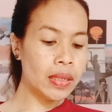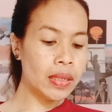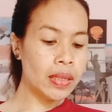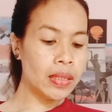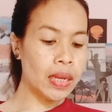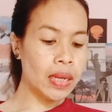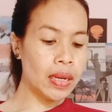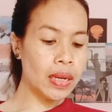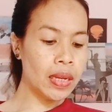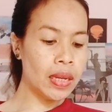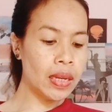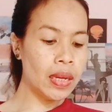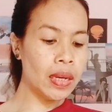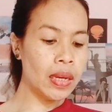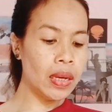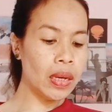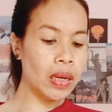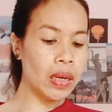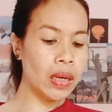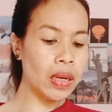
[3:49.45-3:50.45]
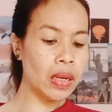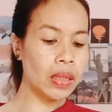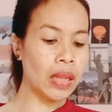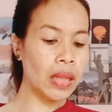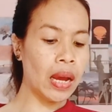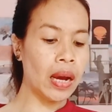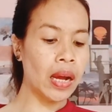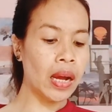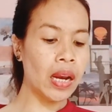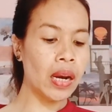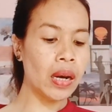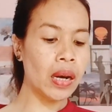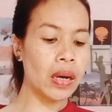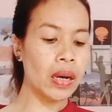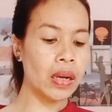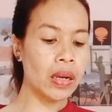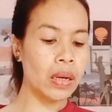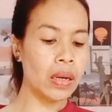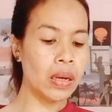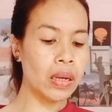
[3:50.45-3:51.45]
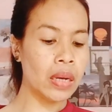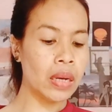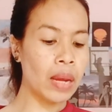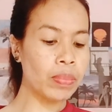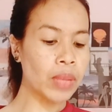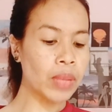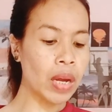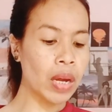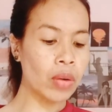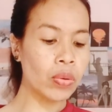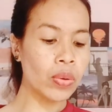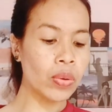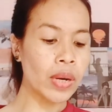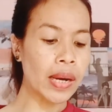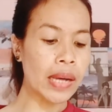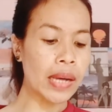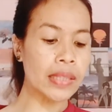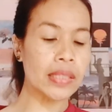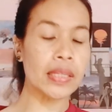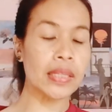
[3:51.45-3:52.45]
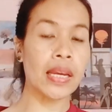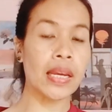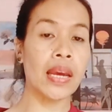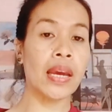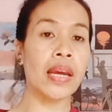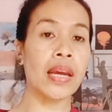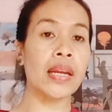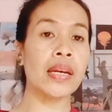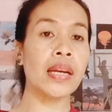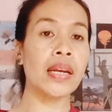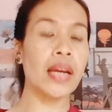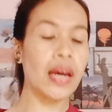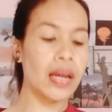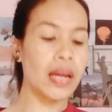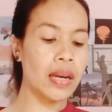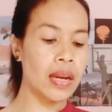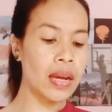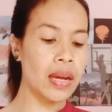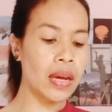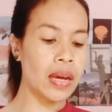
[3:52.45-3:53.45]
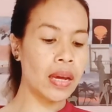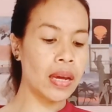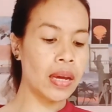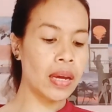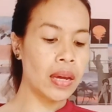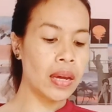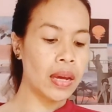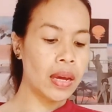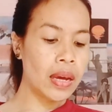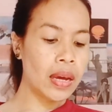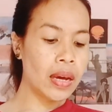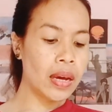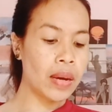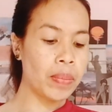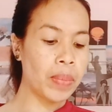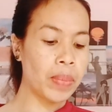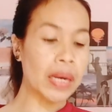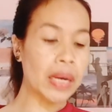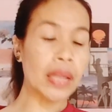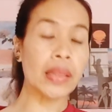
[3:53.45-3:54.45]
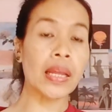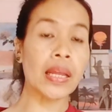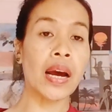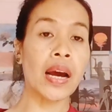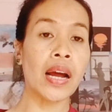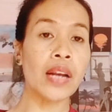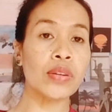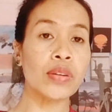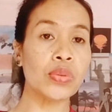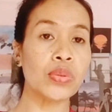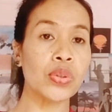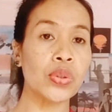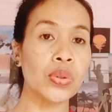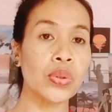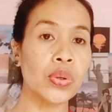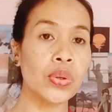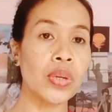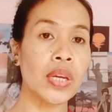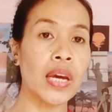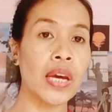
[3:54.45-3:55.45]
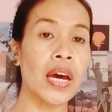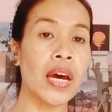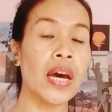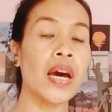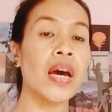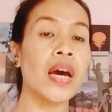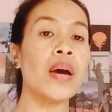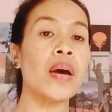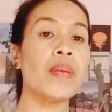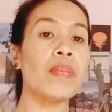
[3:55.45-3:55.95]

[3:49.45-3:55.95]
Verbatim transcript: Jadi uh, tanggal uh, daftar Google AdSense ada uh, pada tanggal 7 ya.